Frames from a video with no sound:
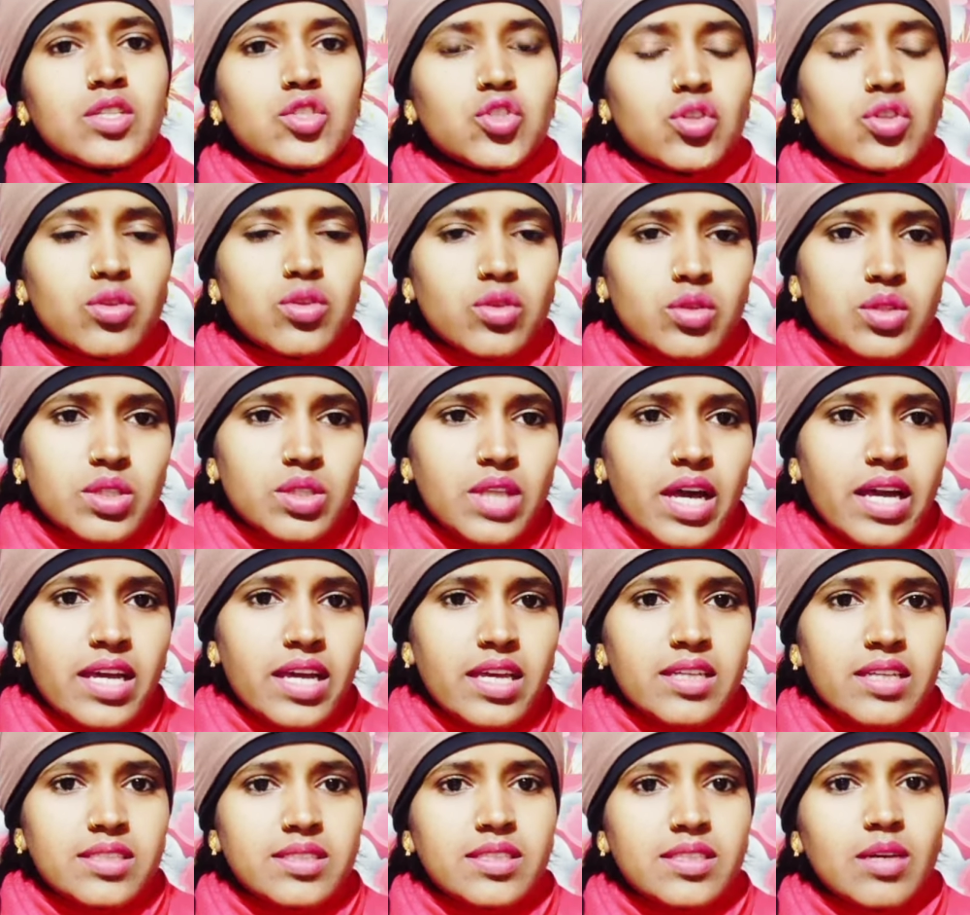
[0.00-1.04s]
जो होता
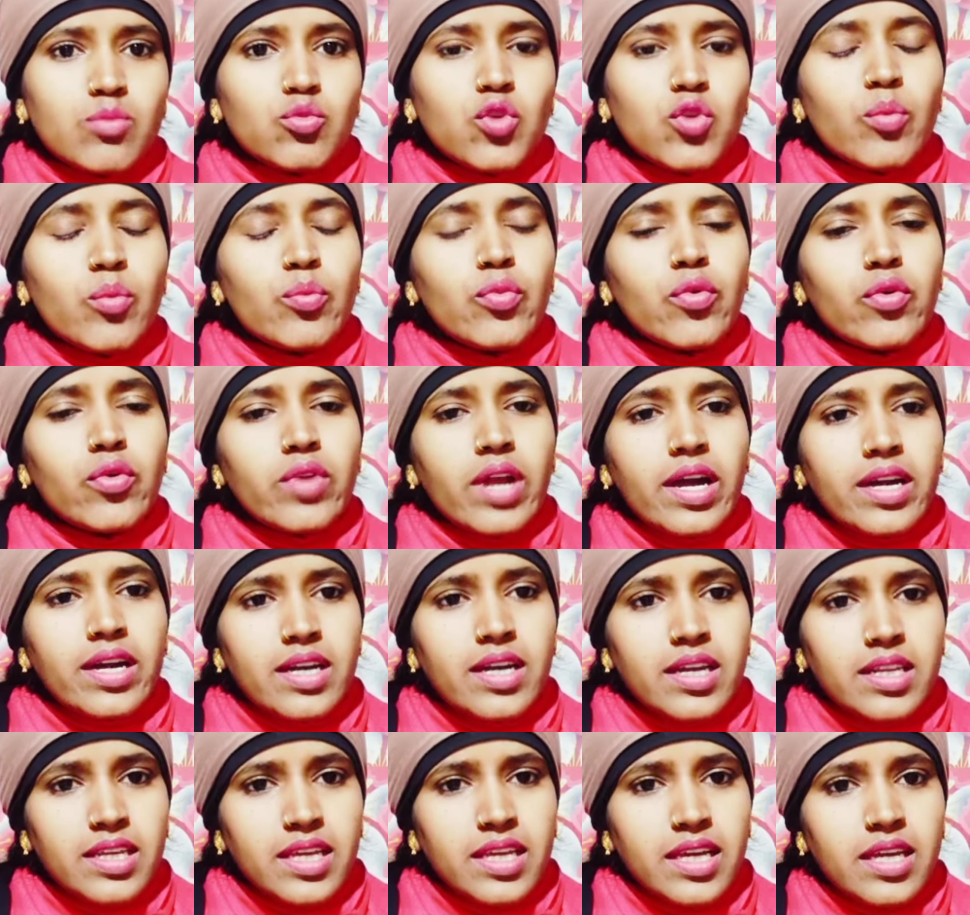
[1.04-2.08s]
है रस्म वो पूरा
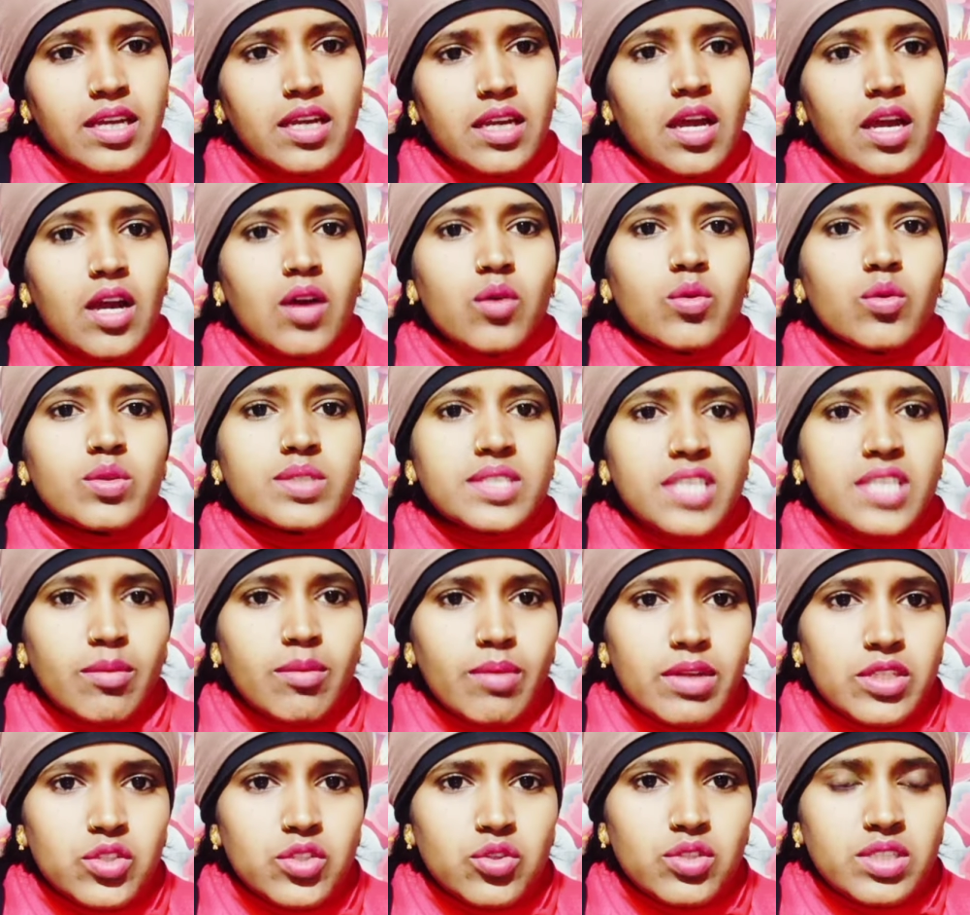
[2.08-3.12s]
करके उसके
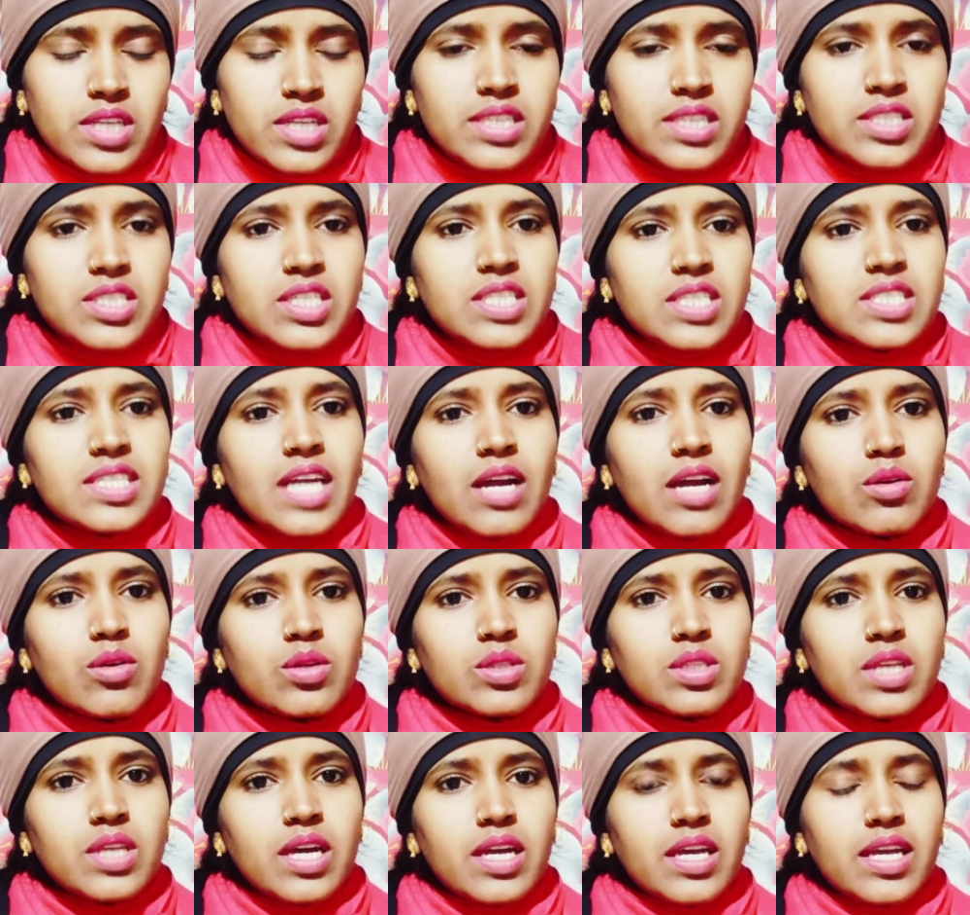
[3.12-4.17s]
बाद जो उसका जीजा
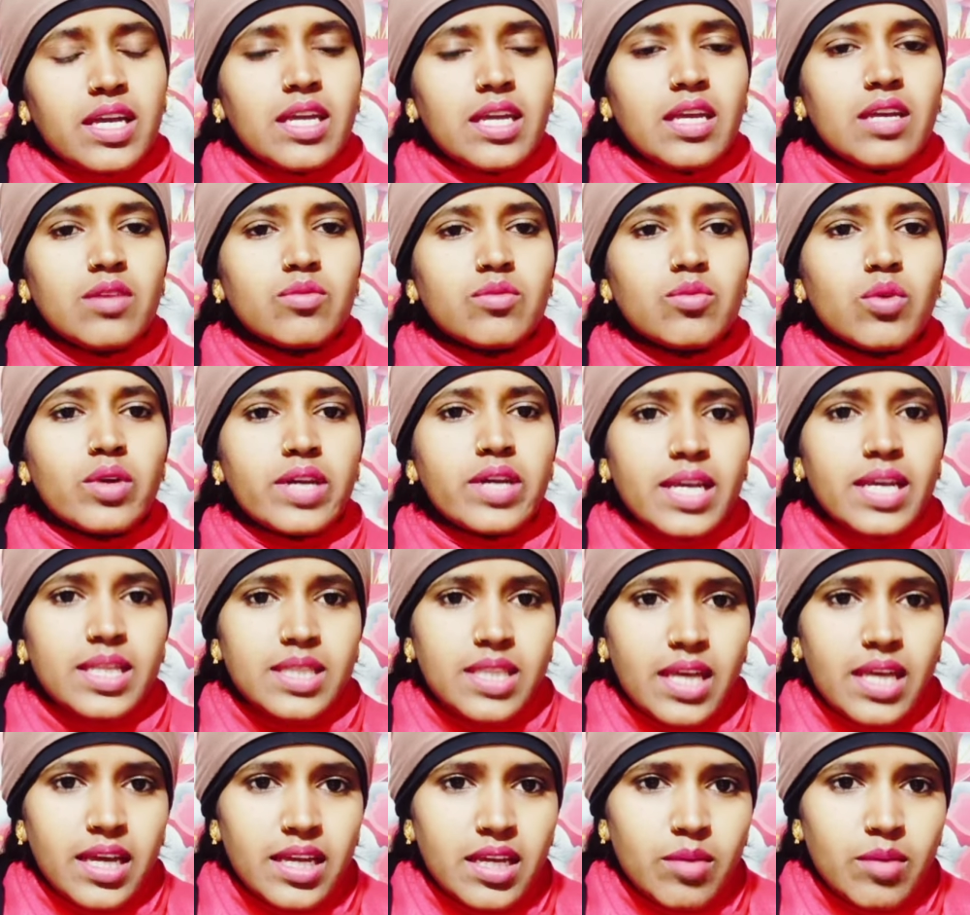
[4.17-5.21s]
होता है वो
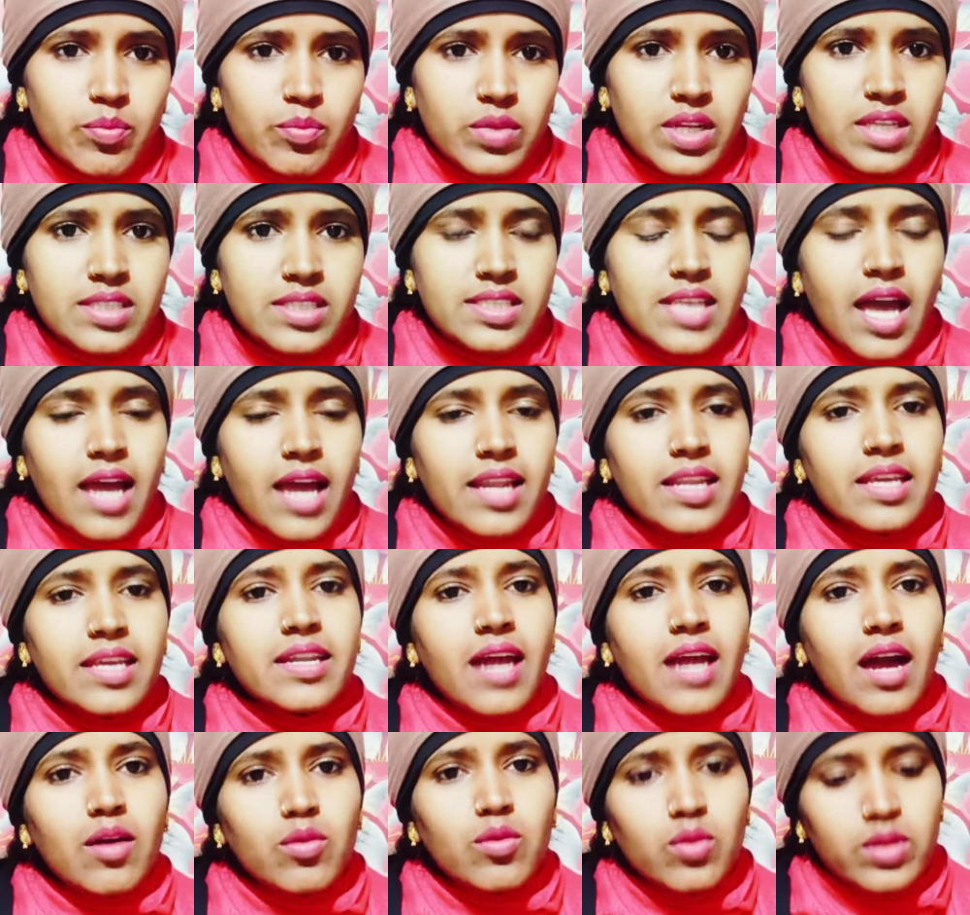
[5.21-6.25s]
कहता है अपने साले
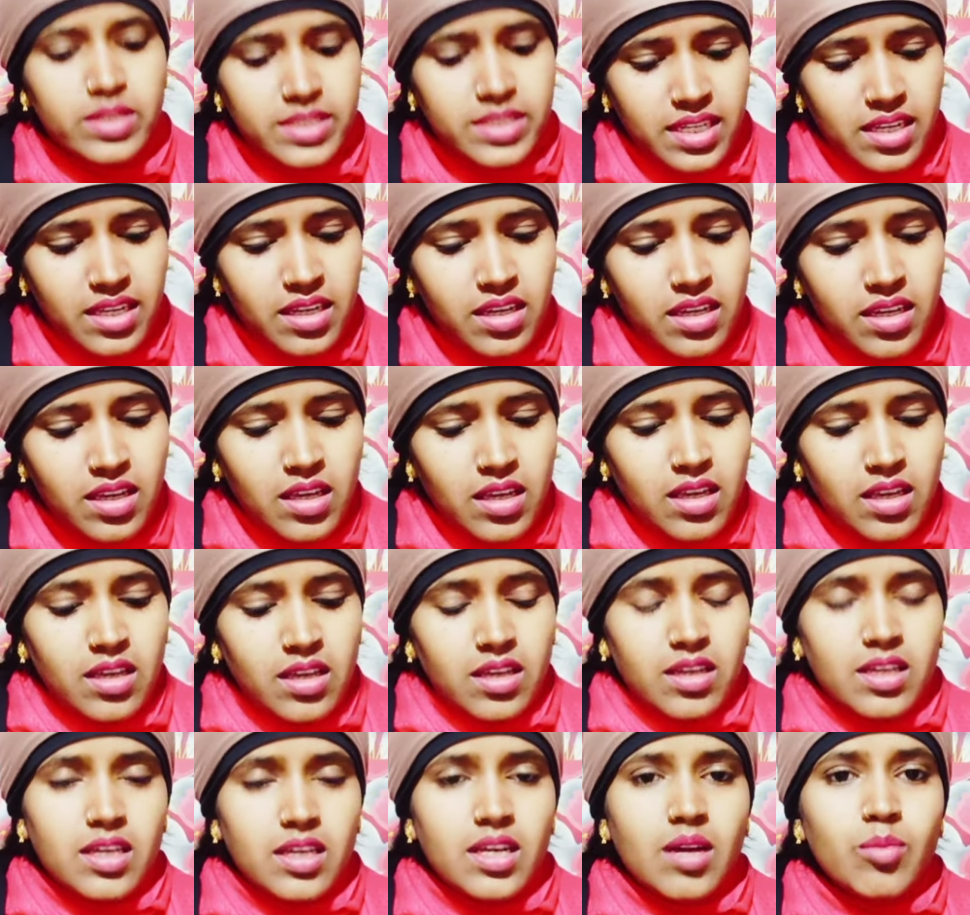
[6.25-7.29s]
राहुल से
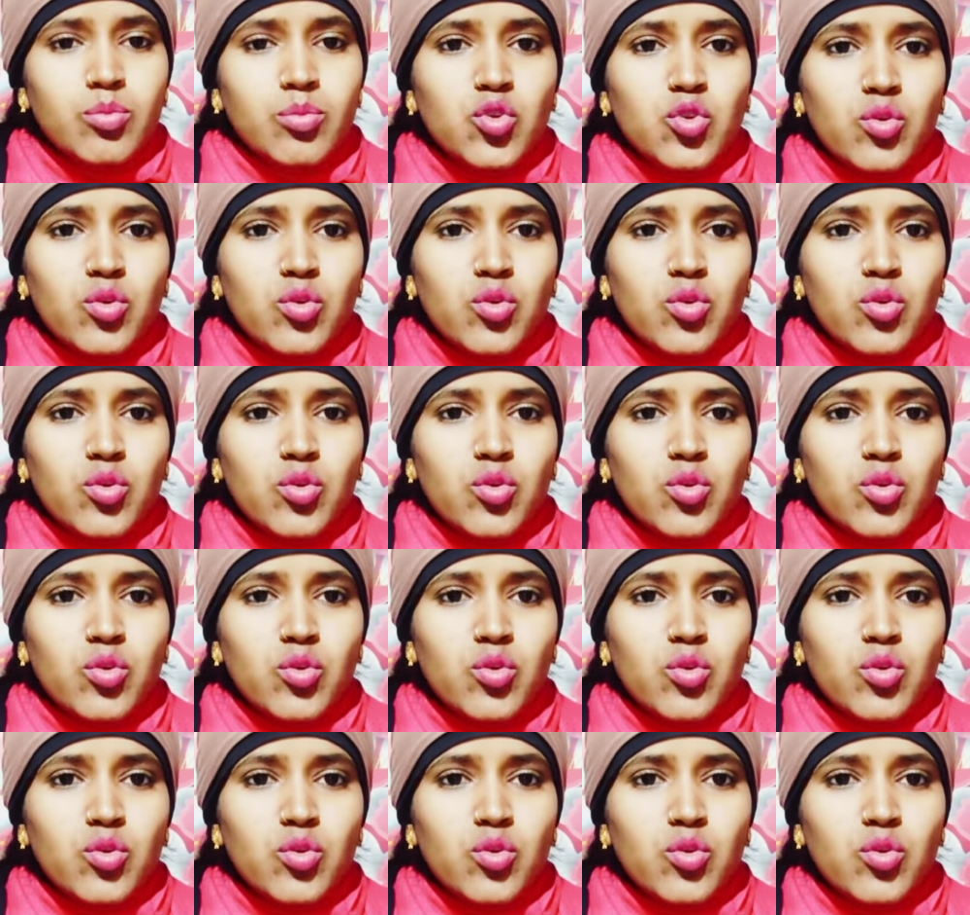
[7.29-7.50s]
कि अब तो